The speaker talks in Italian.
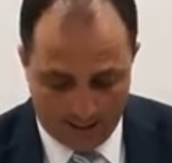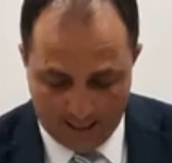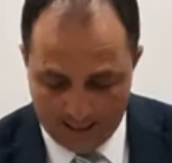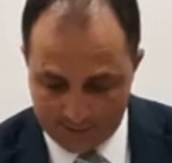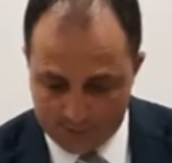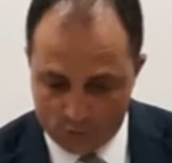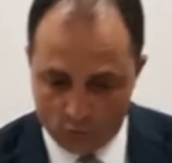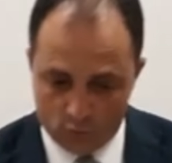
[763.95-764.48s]

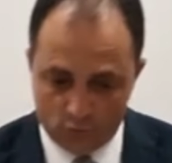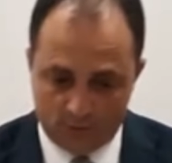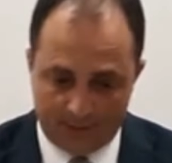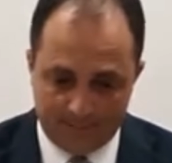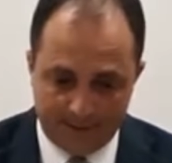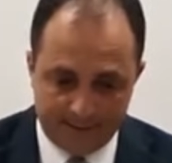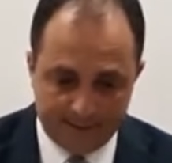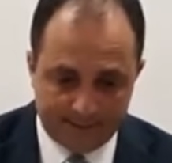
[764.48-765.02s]

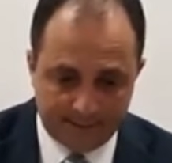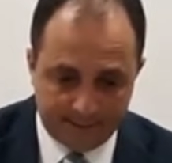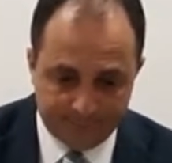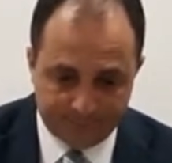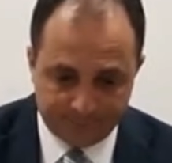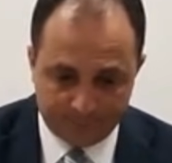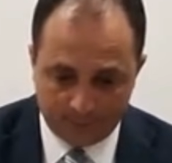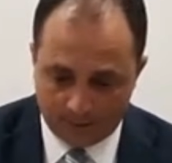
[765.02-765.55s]

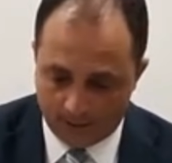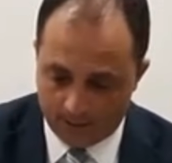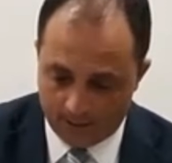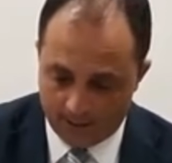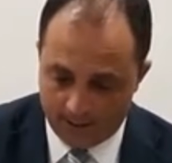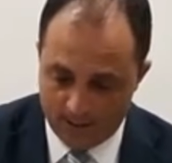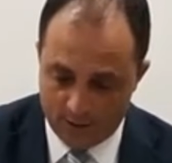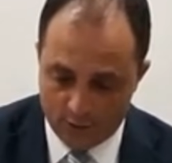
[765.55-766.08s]
assolutamente eh,
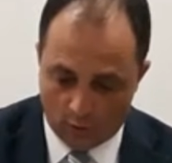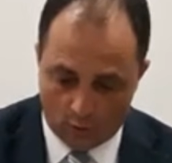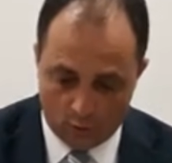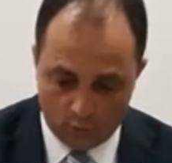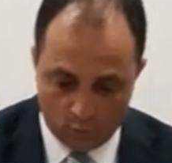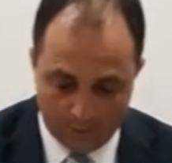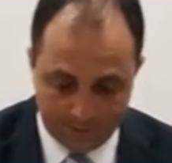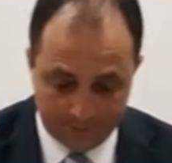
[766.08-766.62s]

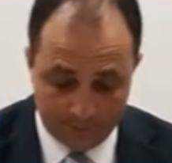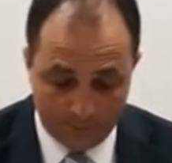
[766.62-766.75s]
innocua.